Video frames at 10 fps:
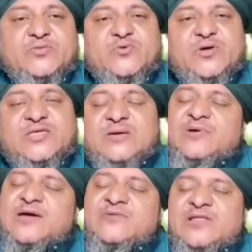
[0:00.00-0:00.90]
तो
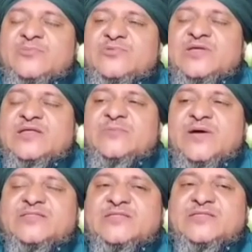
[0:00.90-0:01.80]
हिजामा करवाना भी इसके लिए
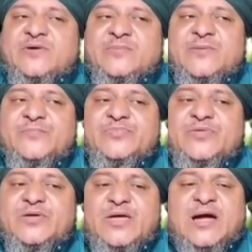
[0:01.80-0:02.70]
बायस सवाब है
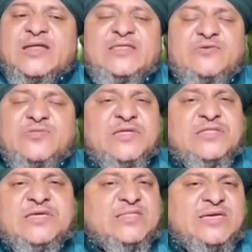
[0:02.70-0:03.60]
अगर इसकी उसकी
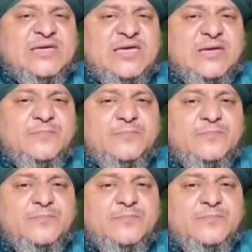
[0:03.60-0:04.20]
नीयत नहीं है